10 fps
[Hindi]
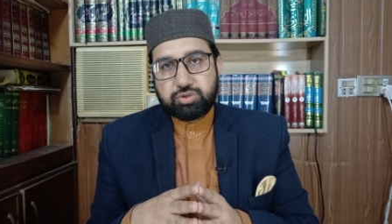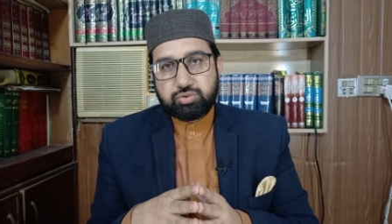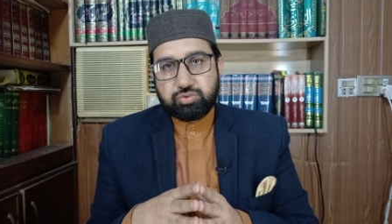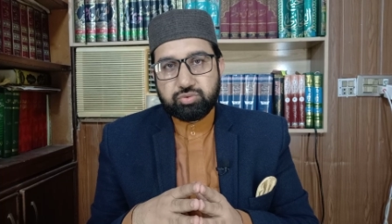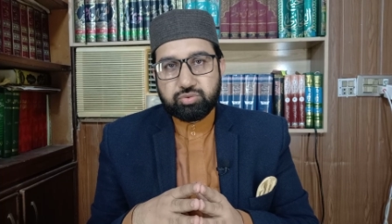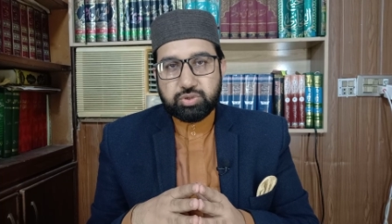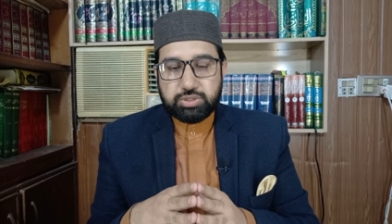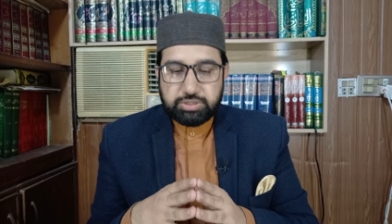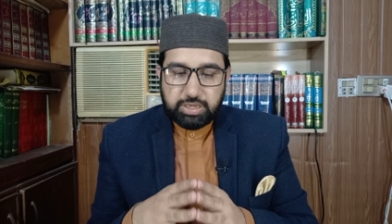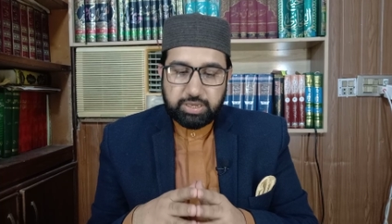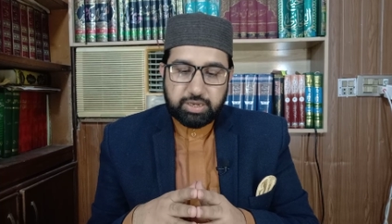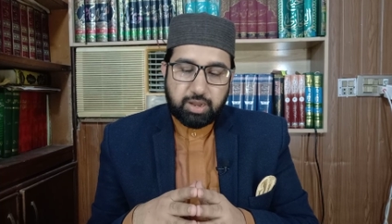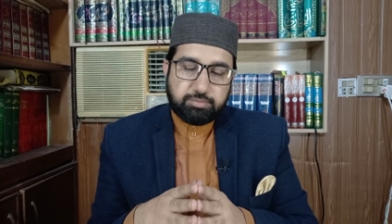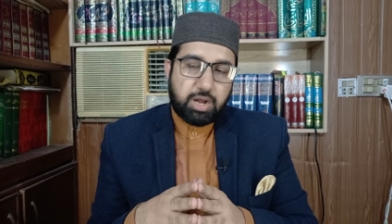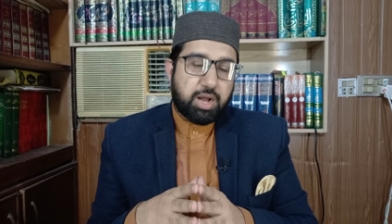तो ये
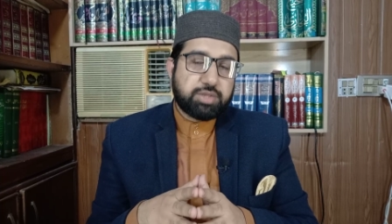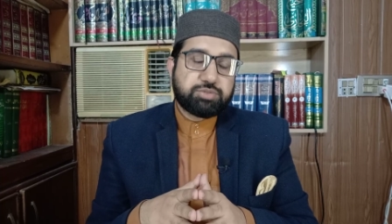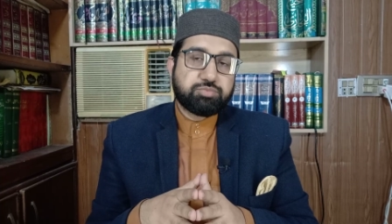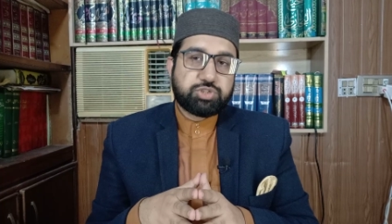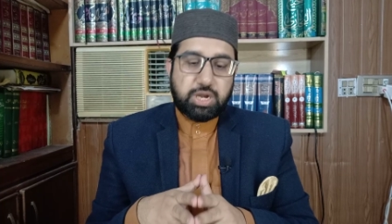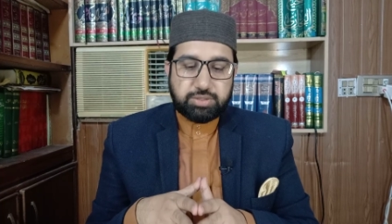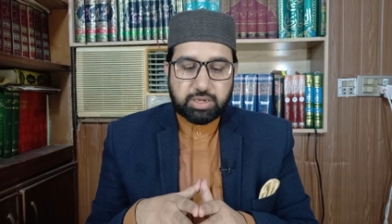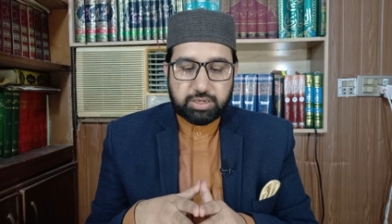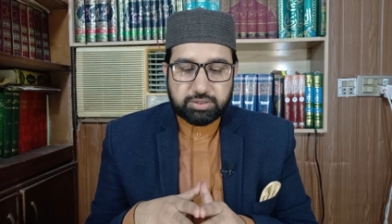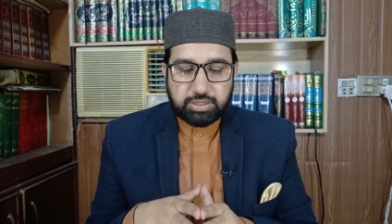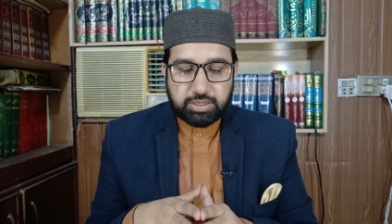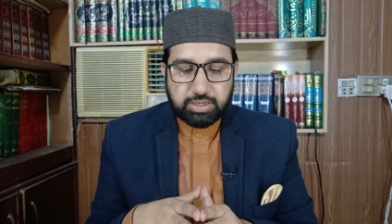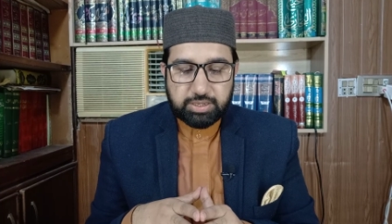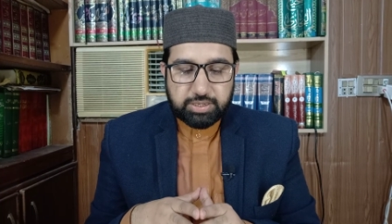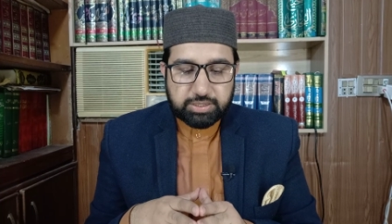हम आज मुशाह करते
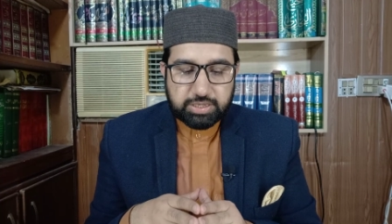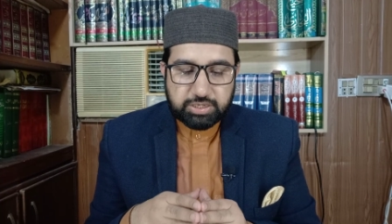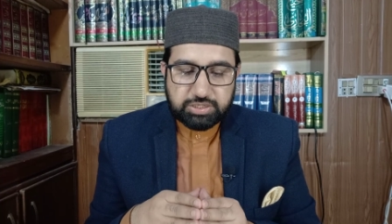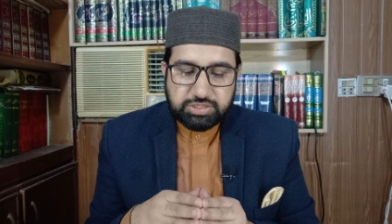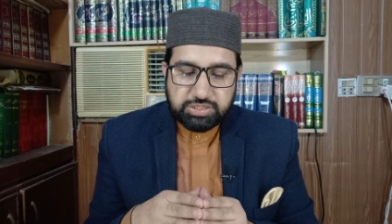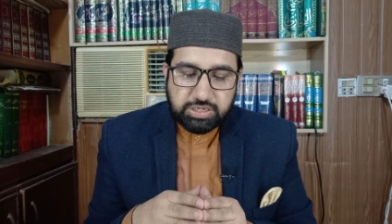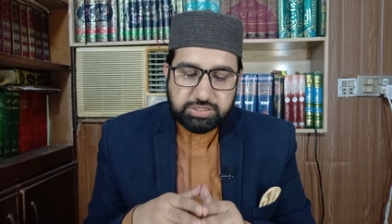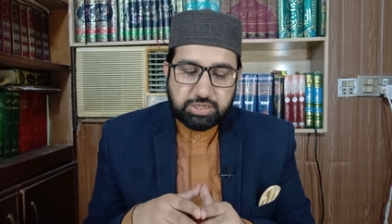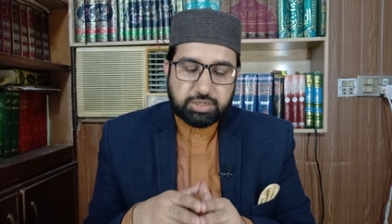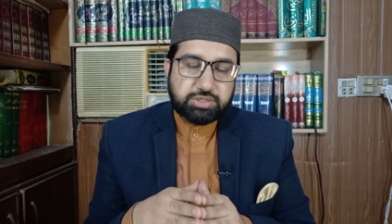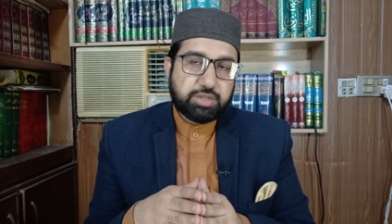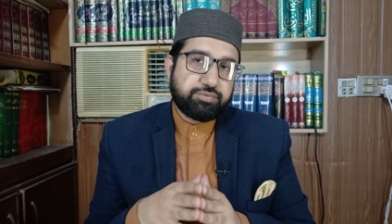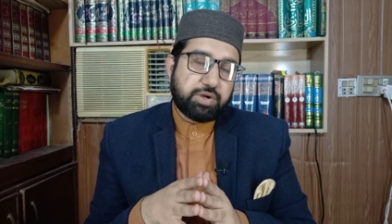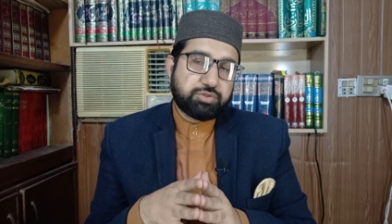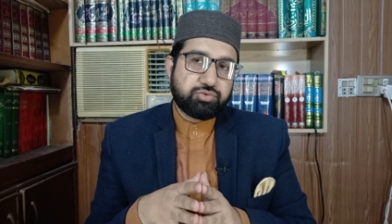हैं कि किस तेज़ी के
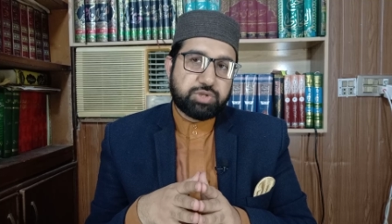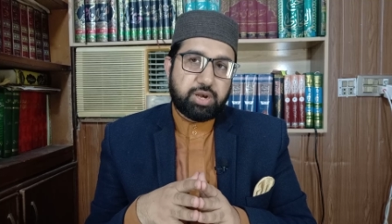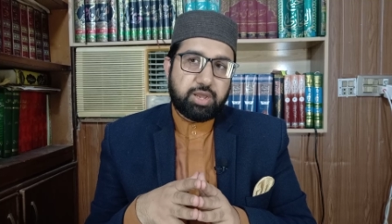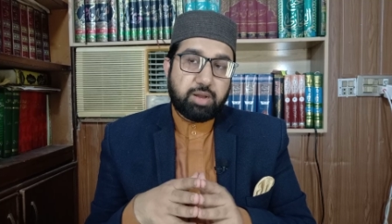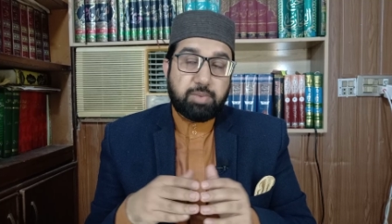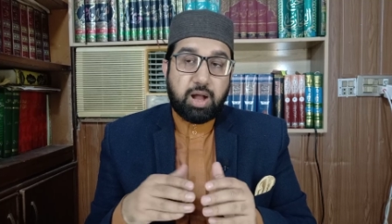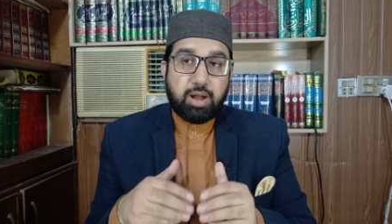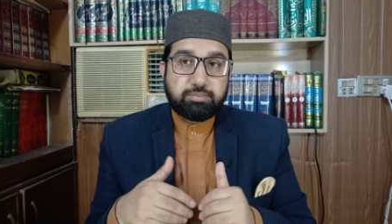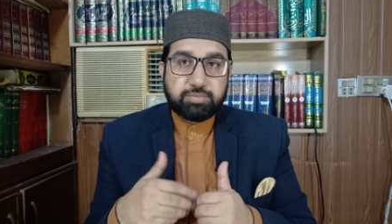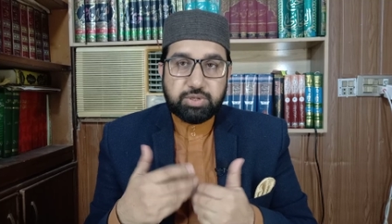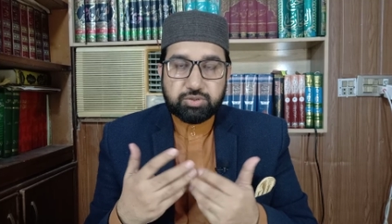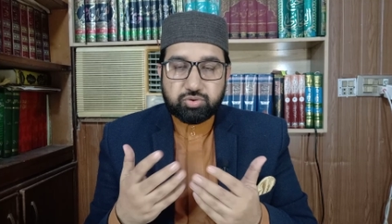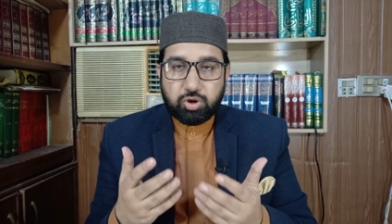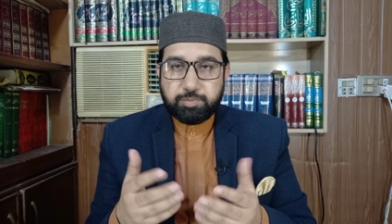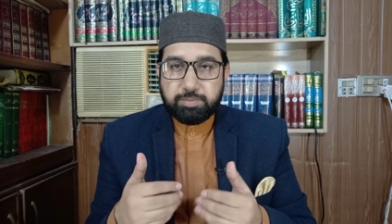साथ वक्त गुजरा है हम आम
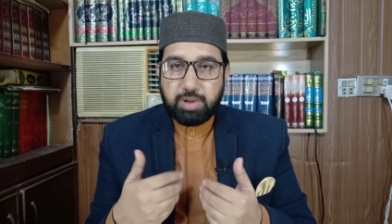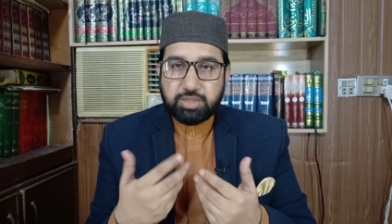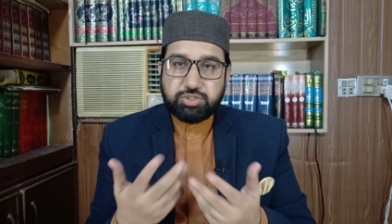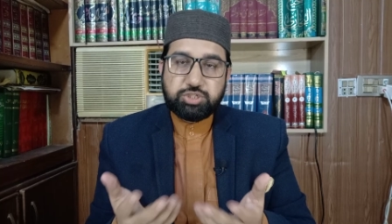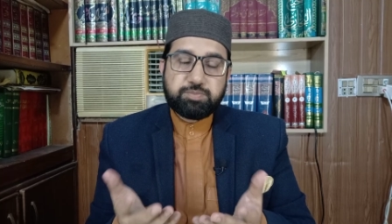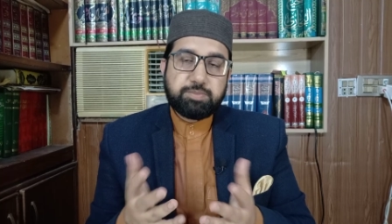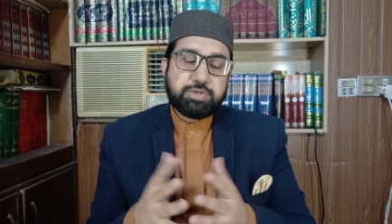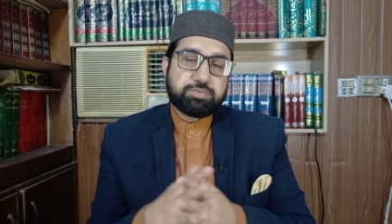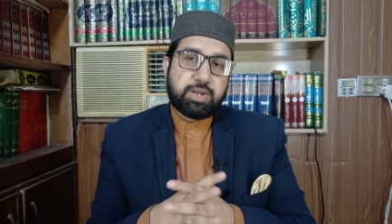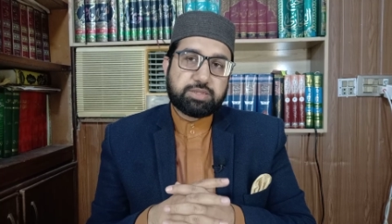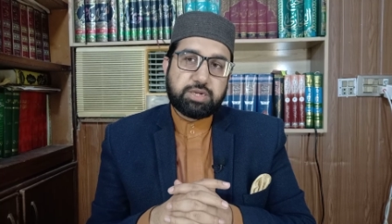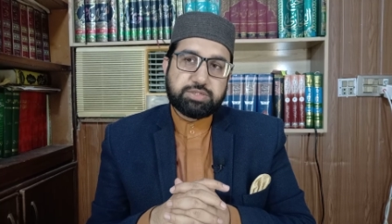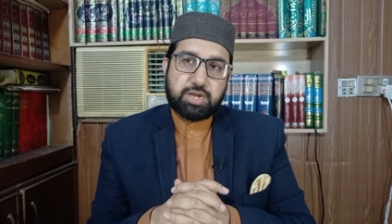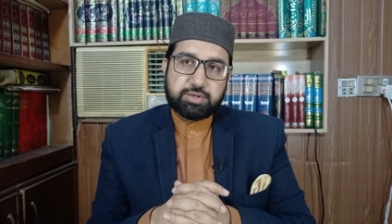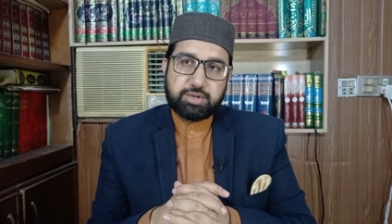तौर पर बातचीत में भी इस बात का
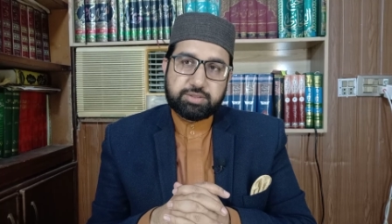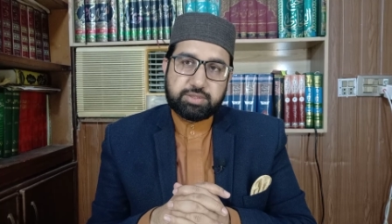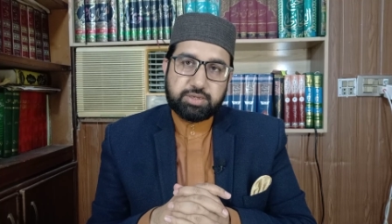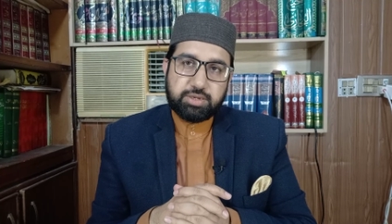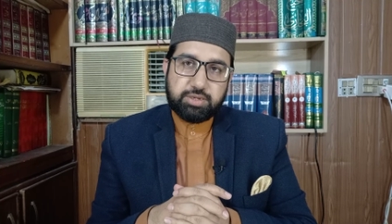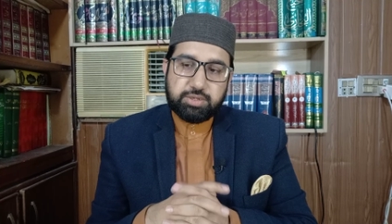इजहार करते हैं